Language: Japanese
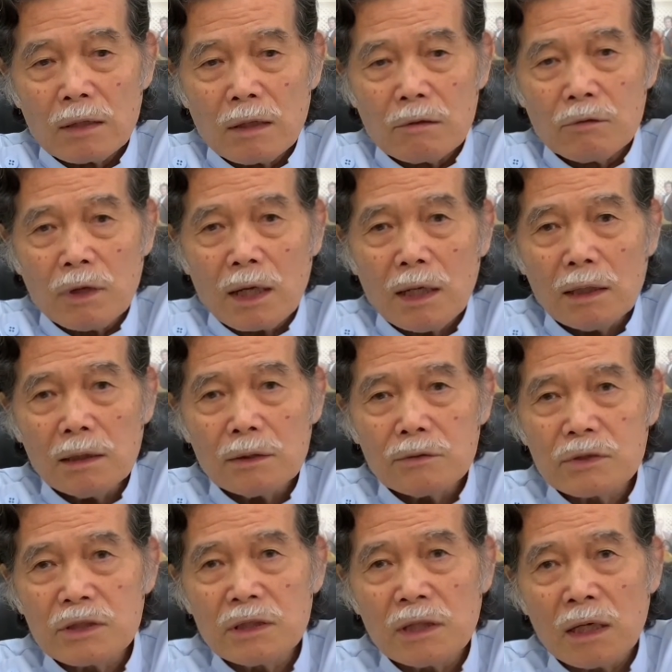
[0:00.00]
若いう
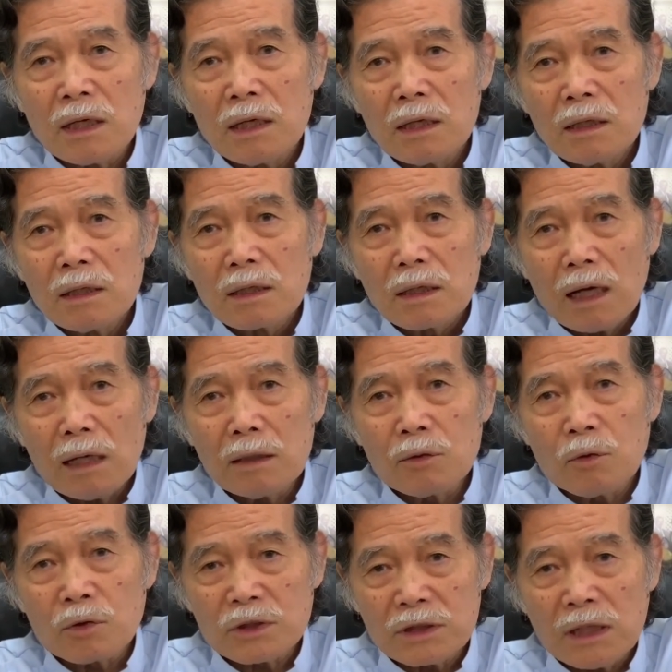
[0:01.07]
ちに介
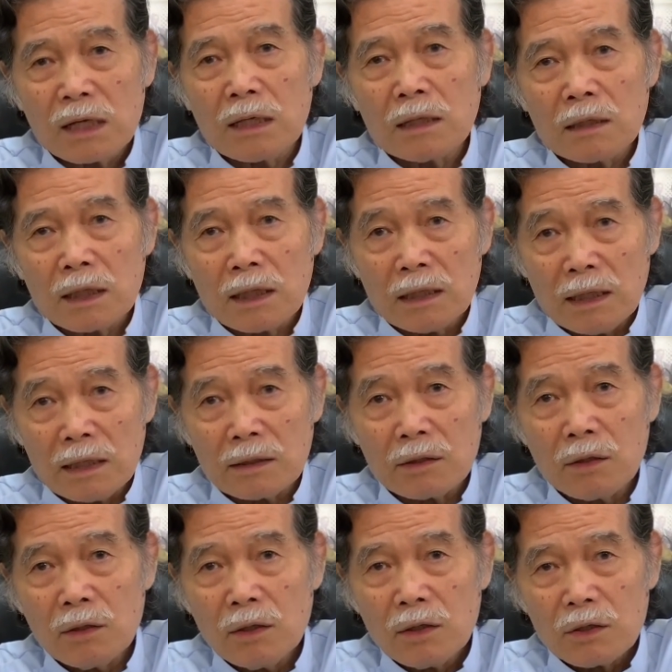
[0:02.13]
護をしなきゃいけない
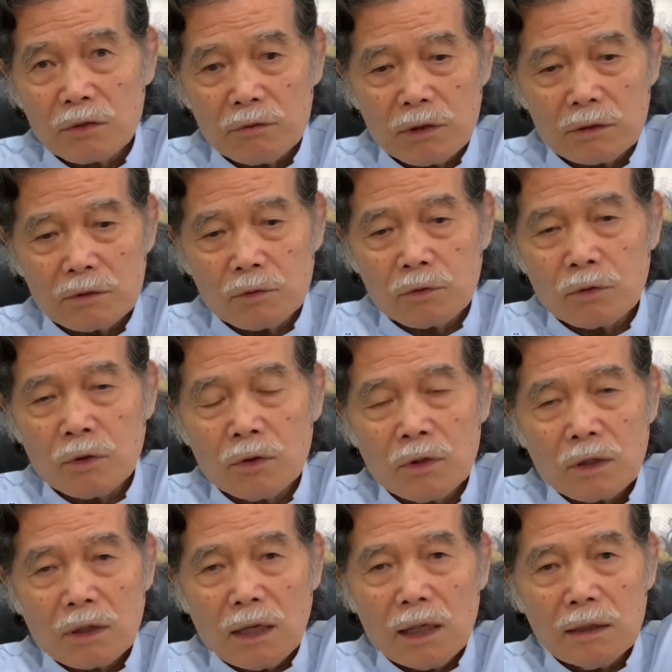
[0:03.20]
いわゆるこの
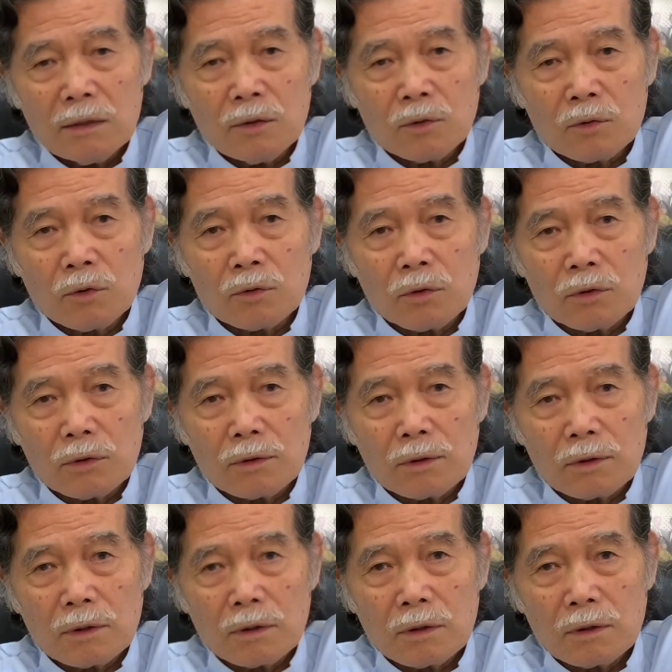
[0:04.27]
介護の
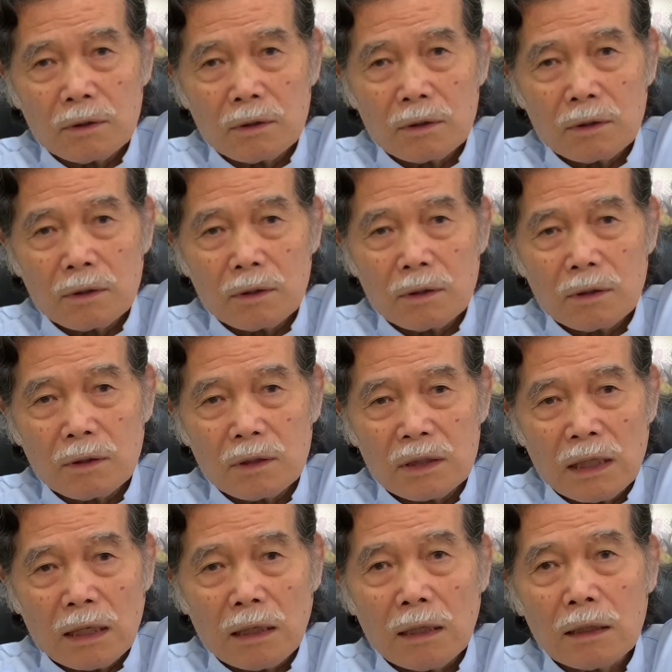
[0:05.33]

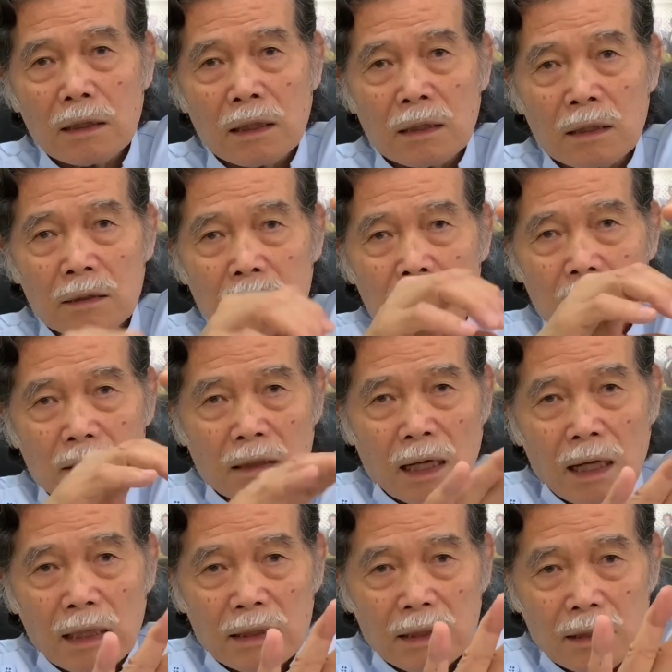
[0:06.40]
やらなきゃな
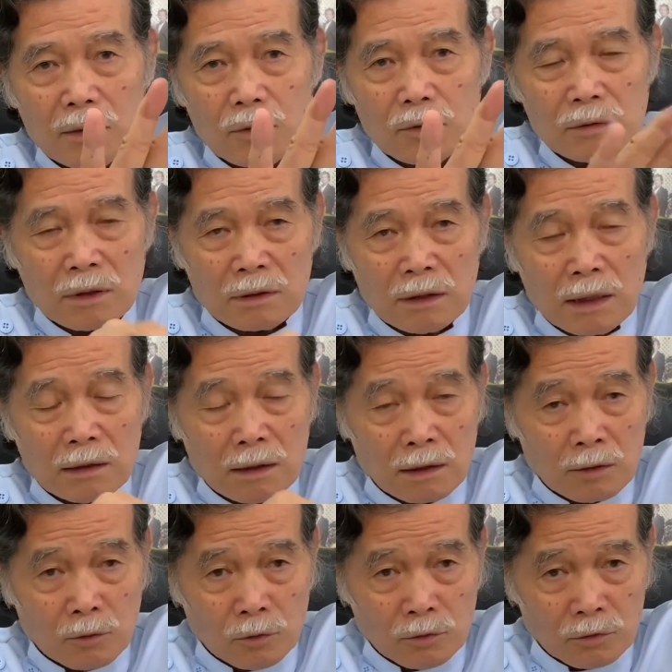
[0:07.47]
長い
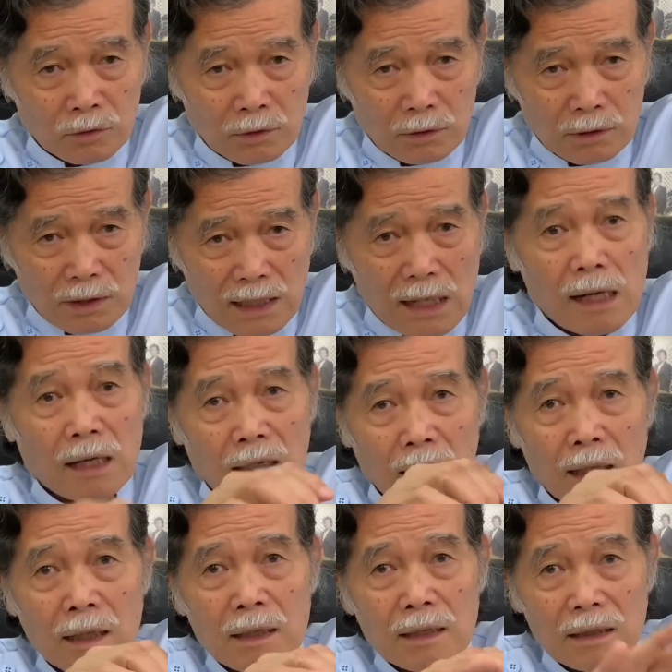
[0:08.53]
この期間が
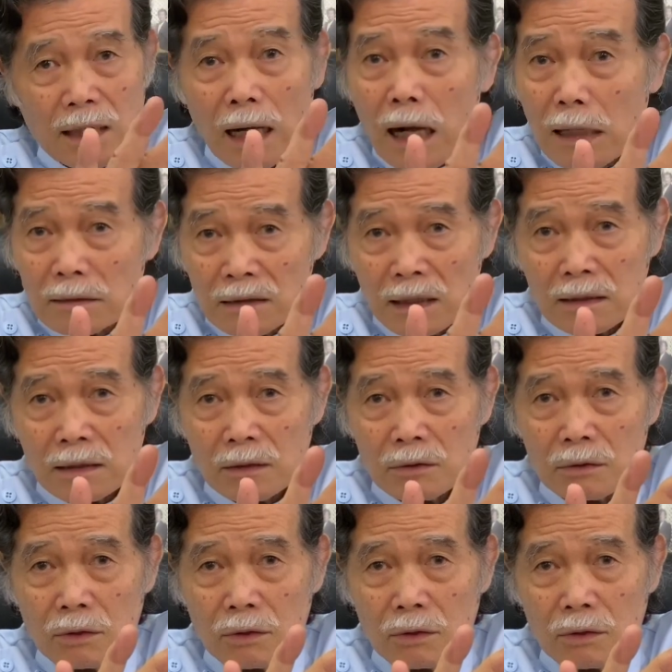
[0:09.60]
長くなってる